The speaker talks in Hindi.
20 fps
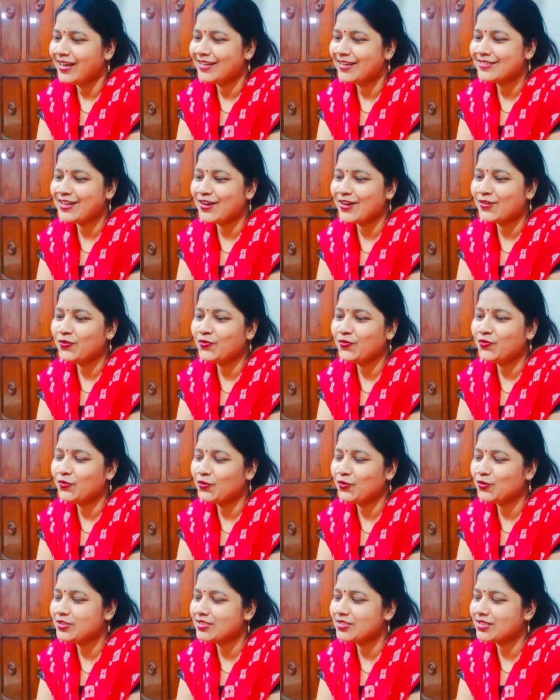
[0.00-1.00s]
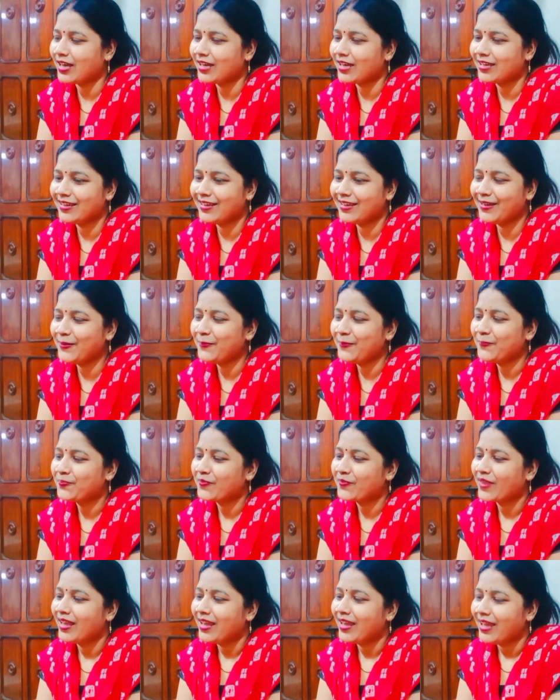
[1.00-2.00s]
हजारों फूल चाहिए
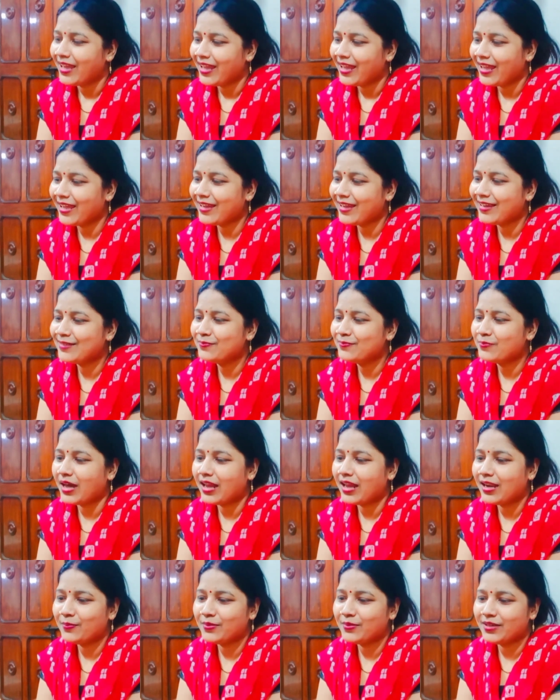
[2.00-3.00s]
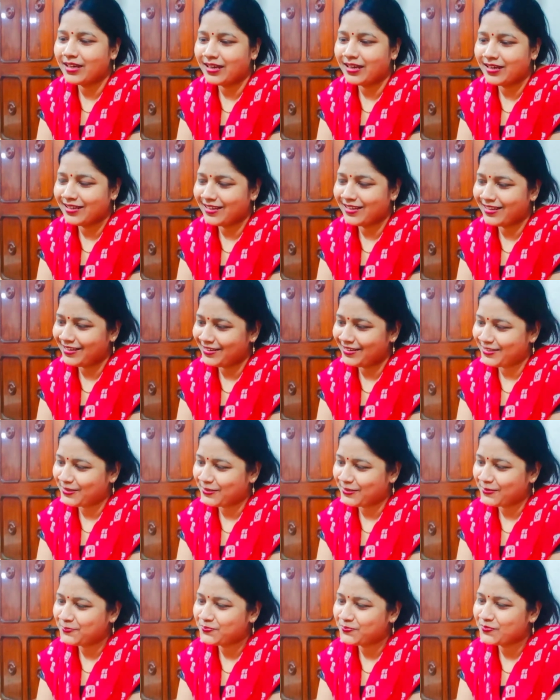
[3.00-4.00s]
एक माला बनाने के
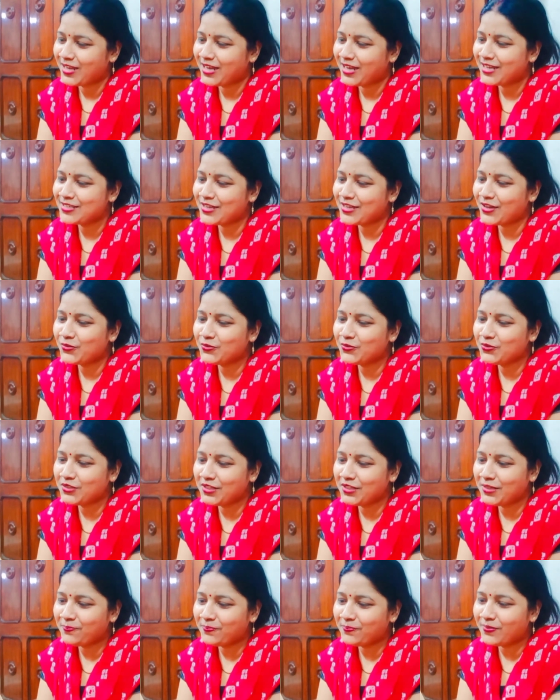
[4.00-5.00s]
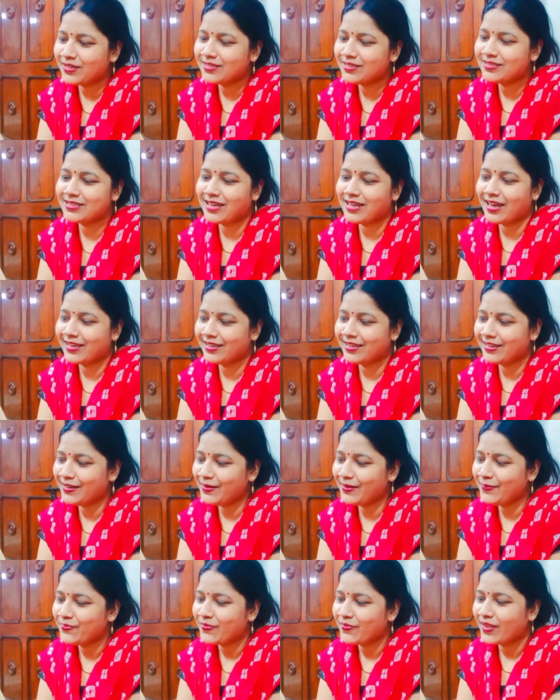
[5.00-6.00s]
लिए हजारों दीपक
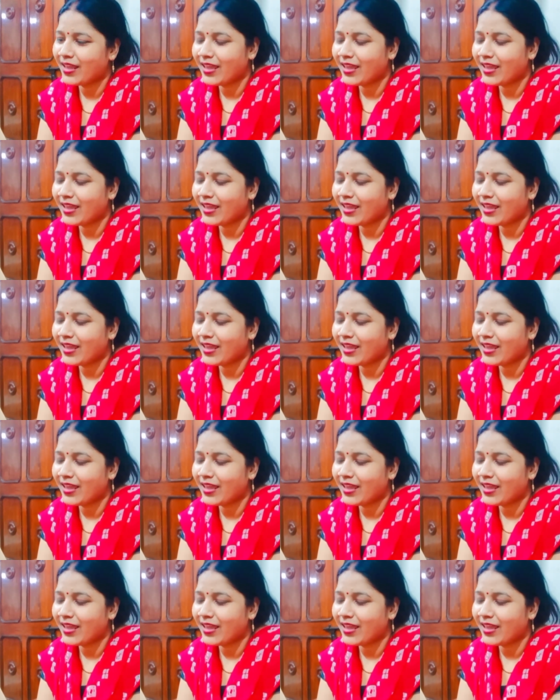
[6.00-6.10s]
चाहिए